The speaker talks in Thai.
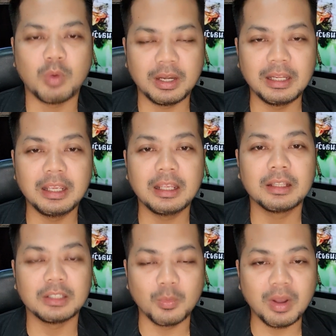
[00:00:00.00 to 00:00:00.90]
วันนี้
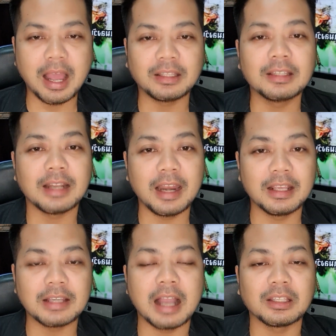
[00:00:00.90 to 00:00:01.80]
ถึงเวลาที่ธนา
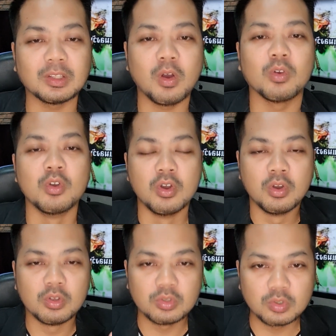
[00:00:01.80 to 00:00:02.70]
เดชาจะต้อง
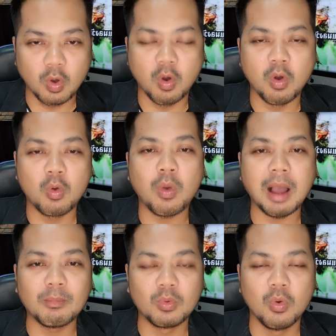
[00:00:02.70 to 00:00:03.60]
โชว์ค
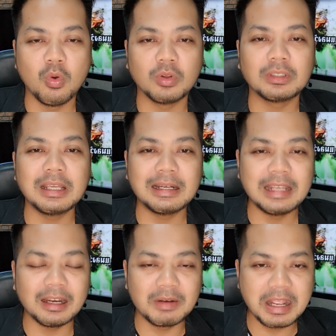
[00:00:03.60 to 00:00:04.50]
วามรู้ที่
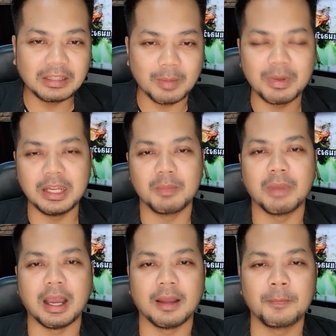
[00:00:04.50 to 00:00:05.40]
เรียนเนติบัณฑิต
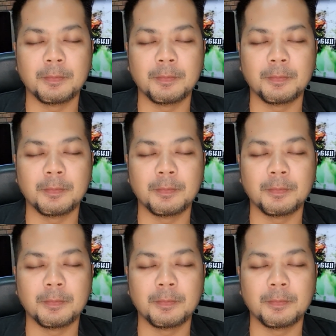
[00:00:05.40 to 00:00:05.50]
มา